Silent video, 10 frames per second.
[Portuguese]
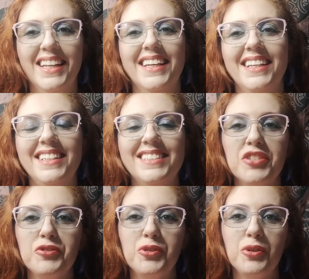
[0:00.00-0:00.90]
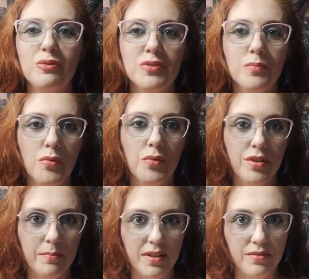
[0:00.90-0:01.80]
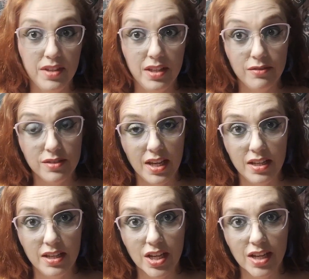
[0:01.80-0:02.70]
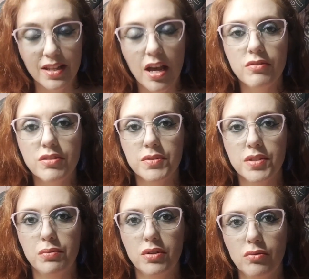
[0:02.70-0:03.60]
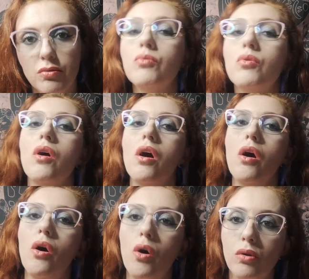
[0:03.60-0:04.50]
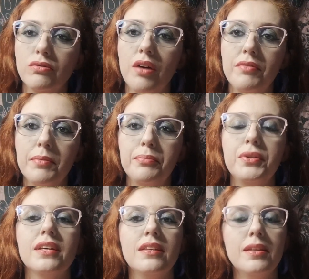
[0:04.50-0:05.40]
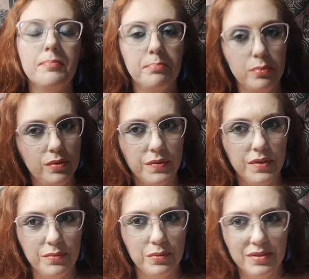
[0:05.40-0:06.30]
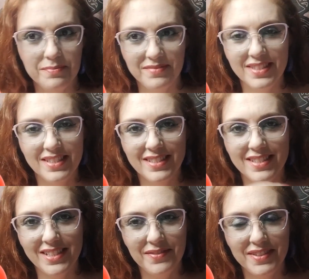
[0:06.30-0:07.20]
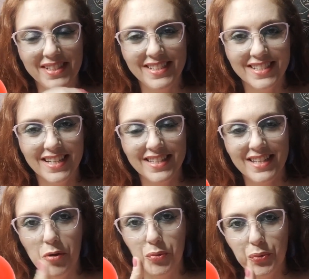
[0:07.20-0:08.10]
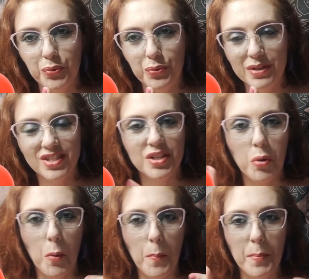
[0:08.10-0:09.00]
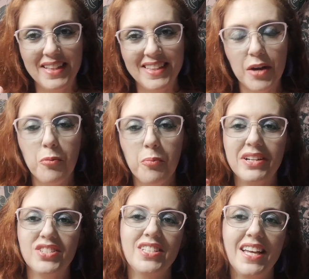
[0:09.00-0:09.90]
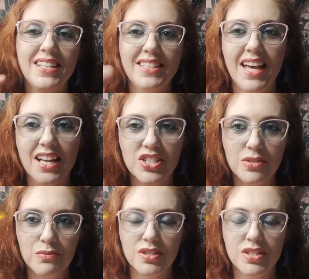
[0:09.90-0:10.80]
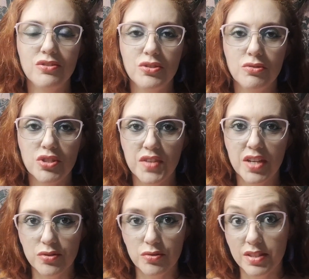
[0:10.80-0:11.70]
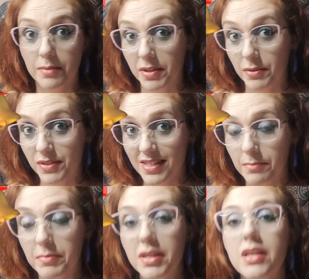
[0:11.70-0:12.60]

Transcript: E sejam todos muito bem-vindos a este canal, se você for novo ou nova por aqui, por favor, se inscreva neste canal, curte, comenta, compartilha e ativa o sininho de notificações que é para você saber